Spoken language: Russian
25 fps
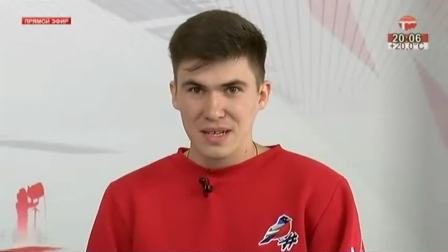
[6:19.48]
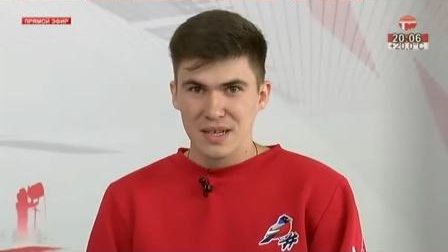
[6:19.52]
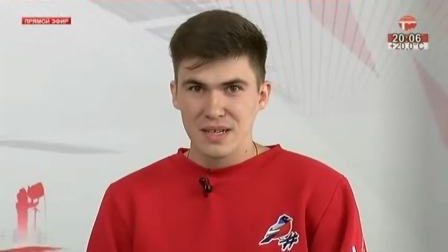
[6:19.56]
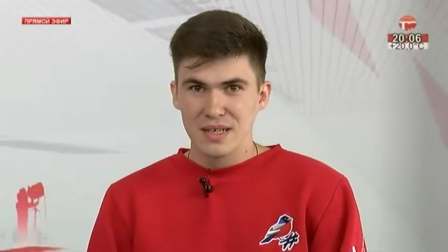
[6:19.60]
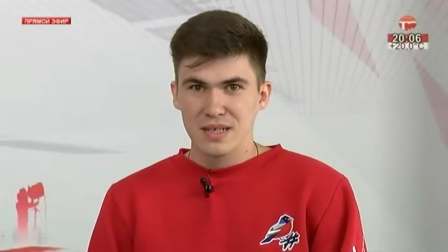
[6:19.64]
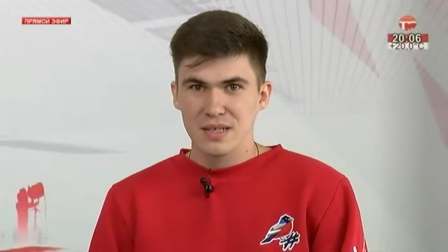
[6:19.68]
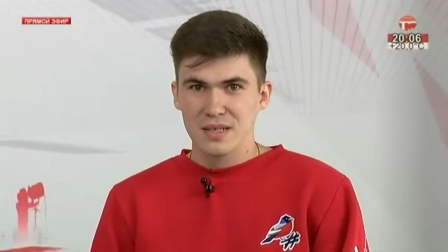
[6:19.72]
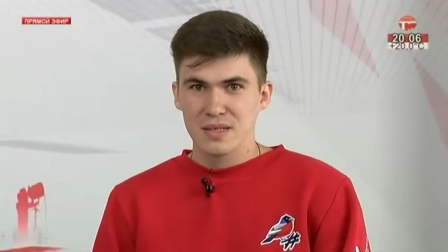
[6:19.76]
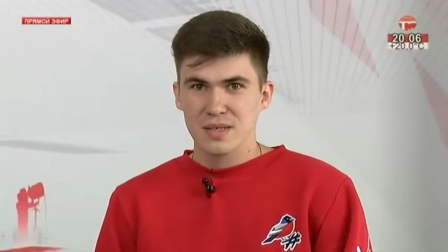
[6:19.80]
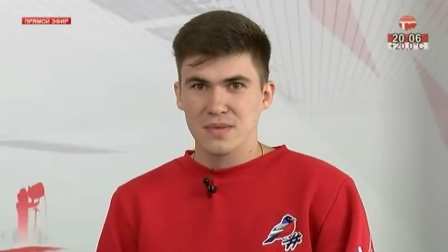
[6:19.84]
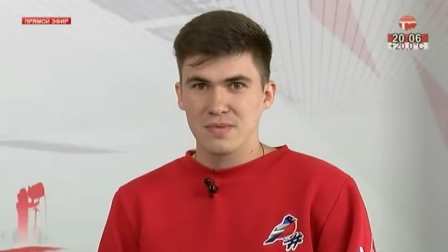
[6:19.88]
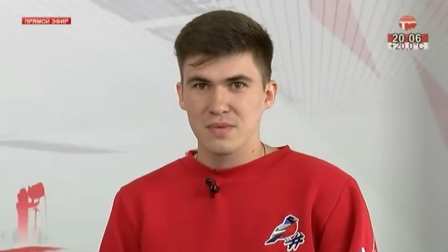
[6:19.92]
я
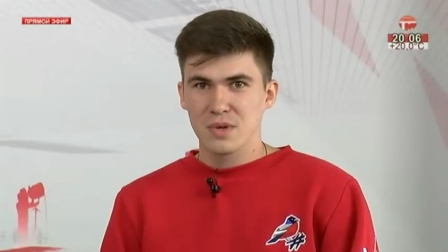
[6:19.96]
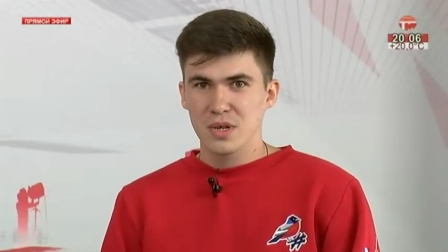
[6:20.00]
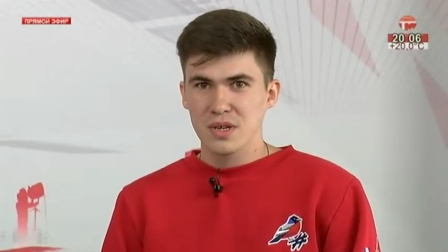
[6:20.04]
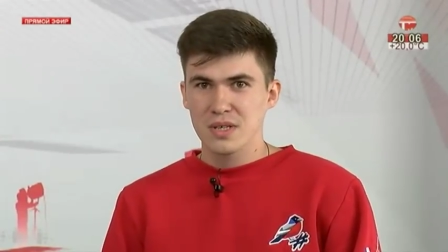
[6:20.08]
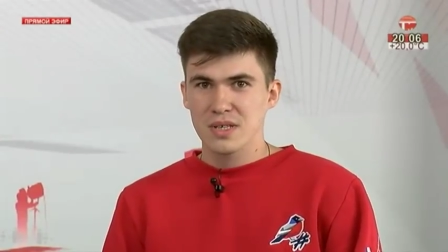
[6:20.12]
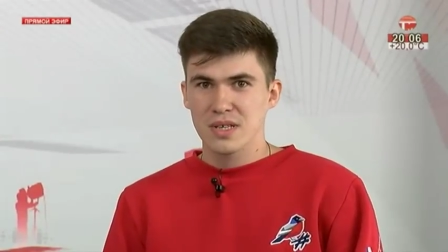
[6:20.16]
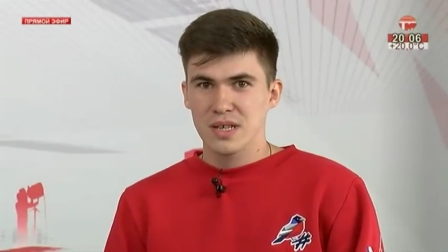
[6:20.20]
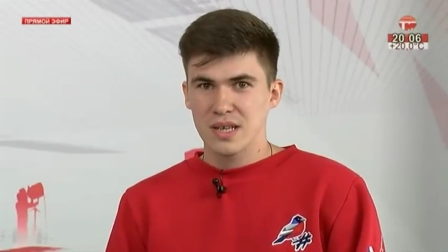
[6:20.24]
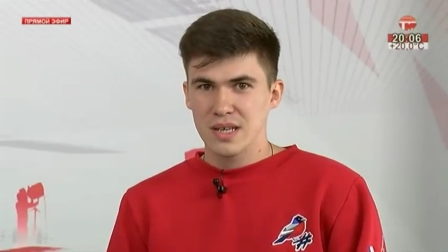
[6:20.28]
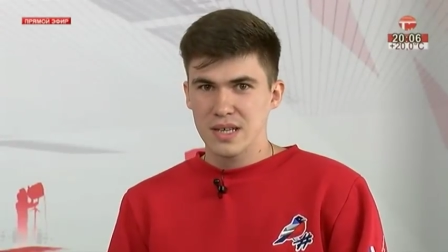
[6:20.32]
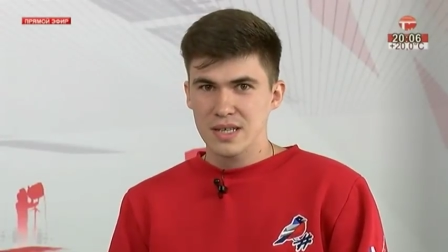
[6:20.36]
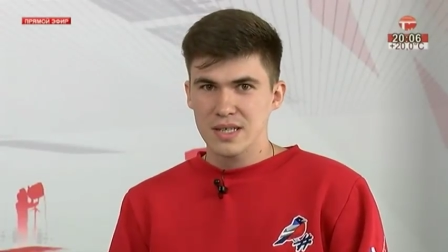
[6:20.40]
родился в
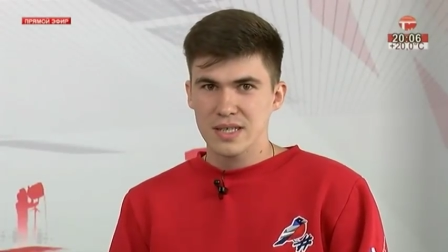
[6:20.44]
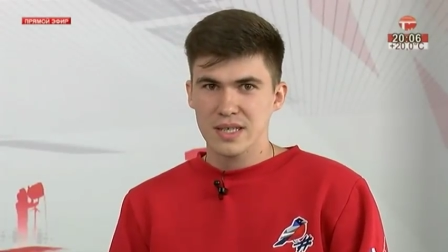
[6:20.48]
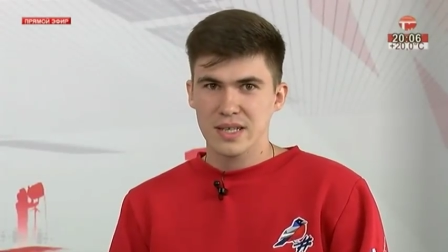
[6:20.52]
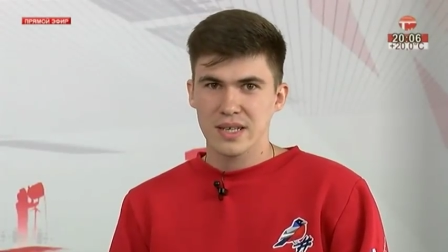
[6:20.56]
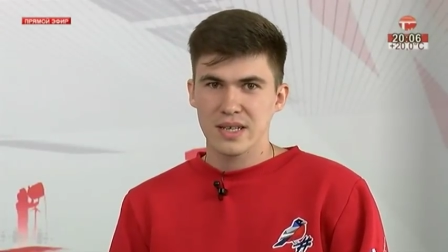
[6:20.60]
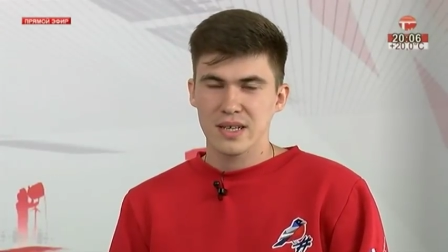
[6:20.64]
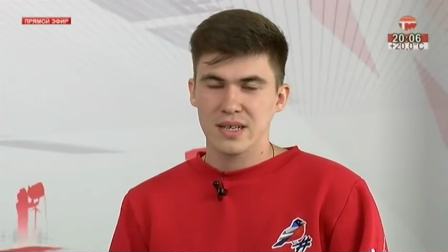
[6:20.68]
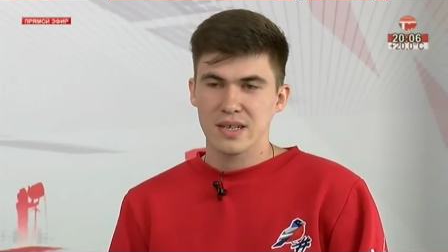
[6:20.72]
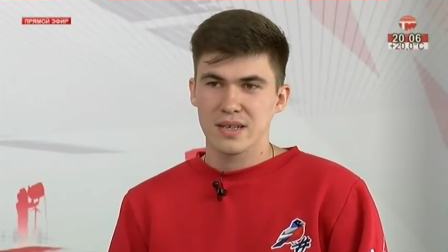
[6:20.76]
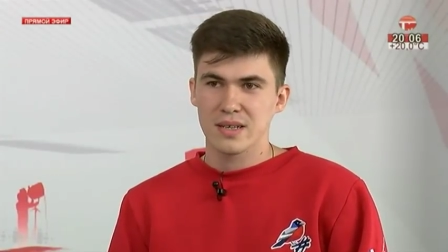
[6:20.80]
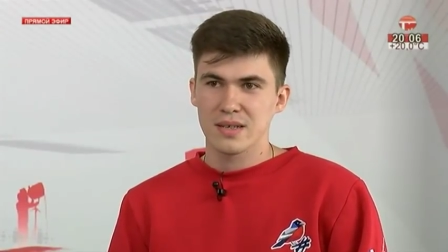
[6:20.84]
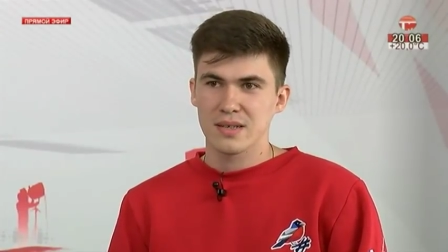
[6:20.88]
городе
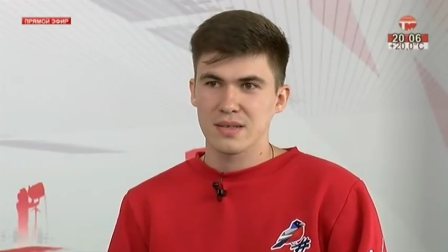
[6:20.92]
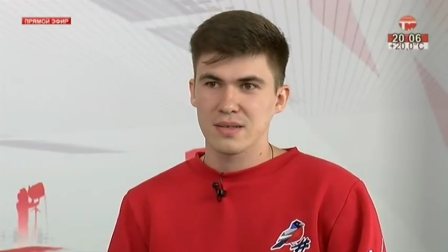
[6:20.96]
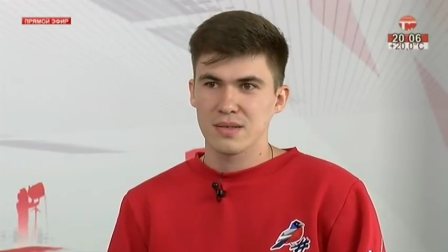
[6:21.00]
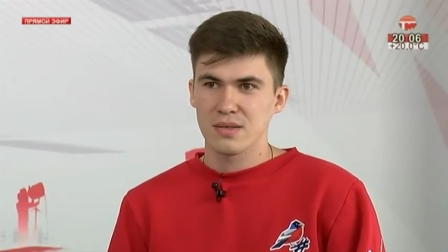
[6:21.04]
Ленске,